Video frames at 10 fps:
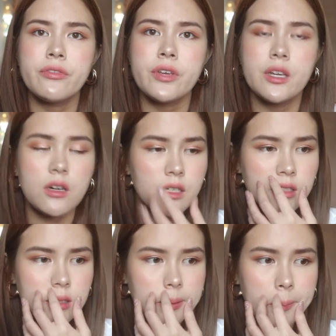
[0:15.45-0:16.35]
รีๆก็
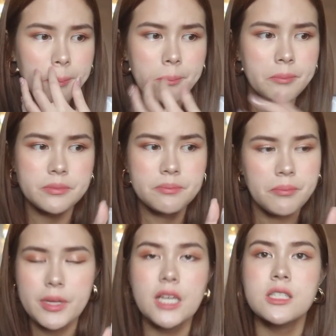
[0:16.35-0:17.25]
คือ
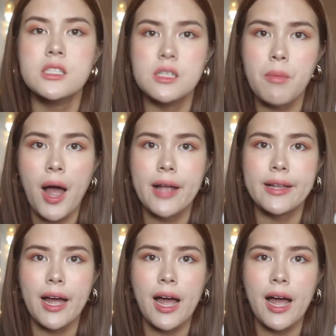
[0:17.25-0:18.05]
ไม่ได้ซื้อมานะ